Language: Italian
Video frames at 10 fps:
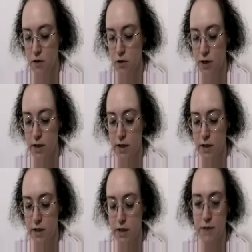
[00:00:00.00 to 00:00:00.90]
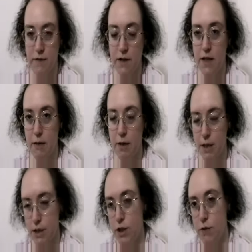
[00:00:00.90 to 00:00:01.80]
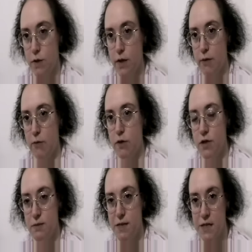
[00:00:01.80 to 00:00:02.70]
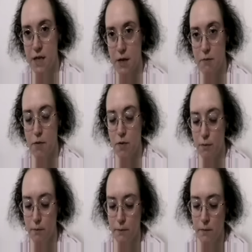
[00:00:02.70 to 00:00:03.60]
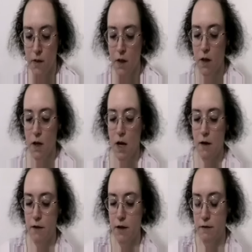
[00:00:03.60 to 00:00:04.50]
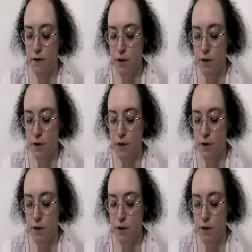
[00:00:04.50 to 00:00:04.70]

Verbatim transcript: cioè eh, se fate dai 45 euro di spesa in più avete il